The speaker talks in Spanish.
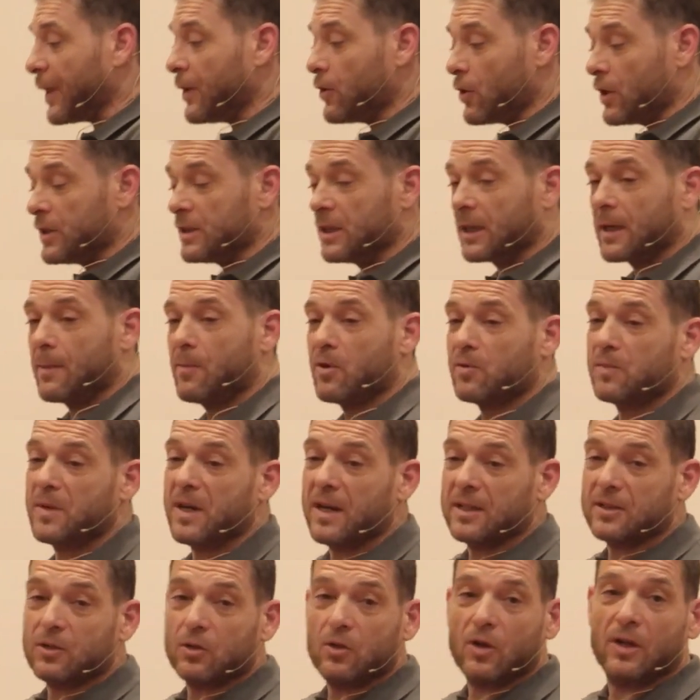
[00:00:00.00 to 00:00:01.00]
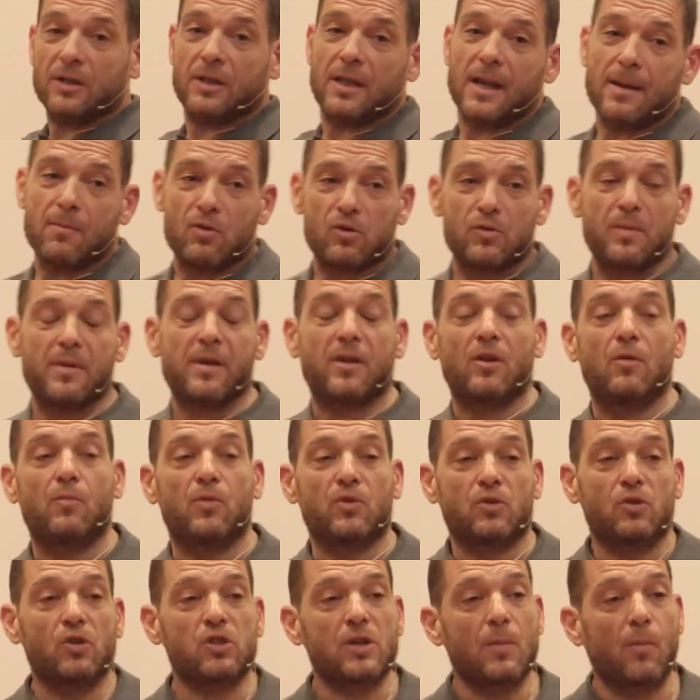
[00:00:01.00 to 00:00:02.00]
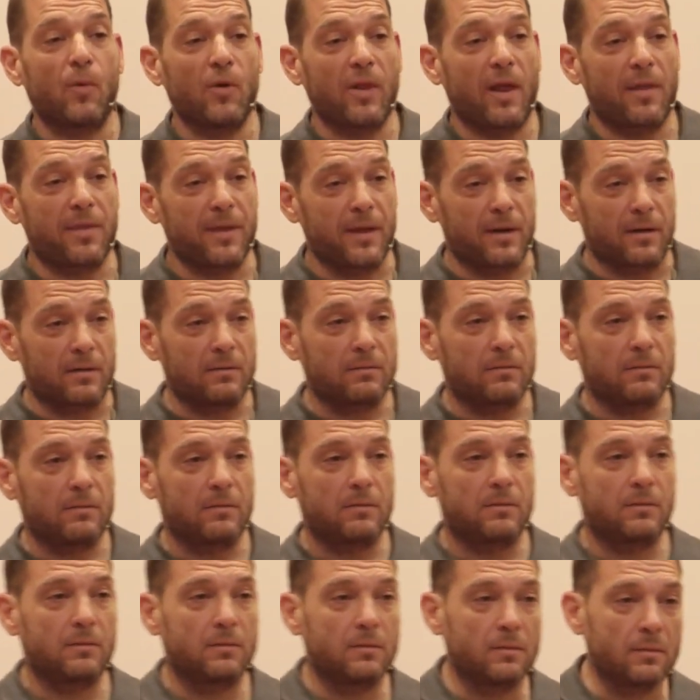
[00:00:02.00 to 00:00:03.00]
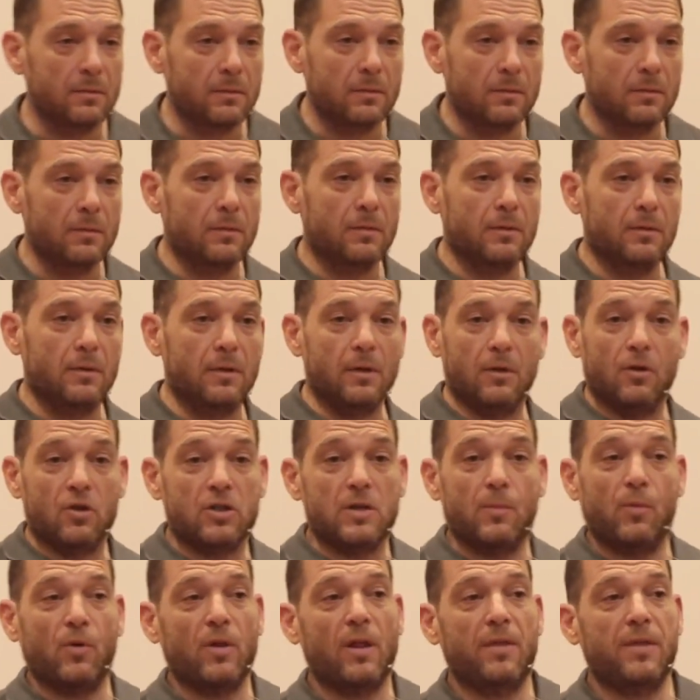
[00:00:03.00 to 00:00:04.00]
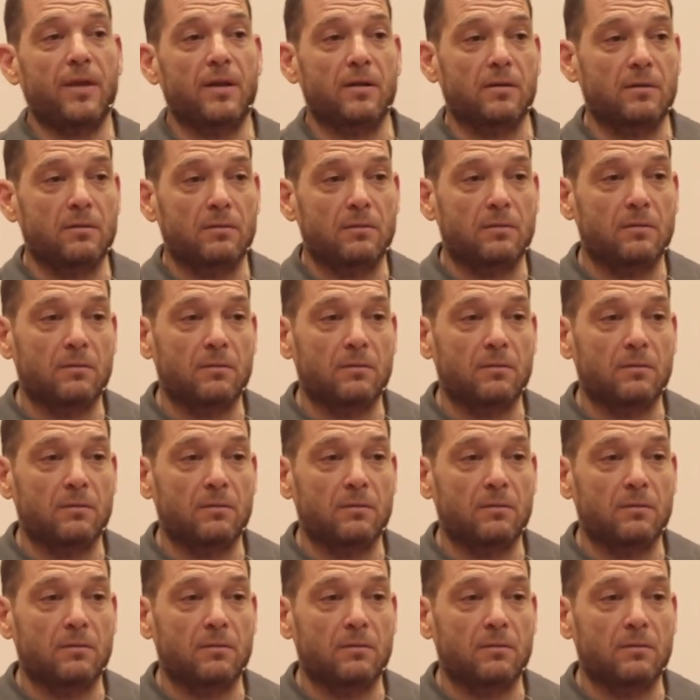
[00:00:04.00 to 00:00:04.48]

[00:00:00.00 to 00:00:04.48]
yo les dije, pues mira, esto es lo que tenemos. Me dijeron, pues no se puede hacer. No se puede hacer.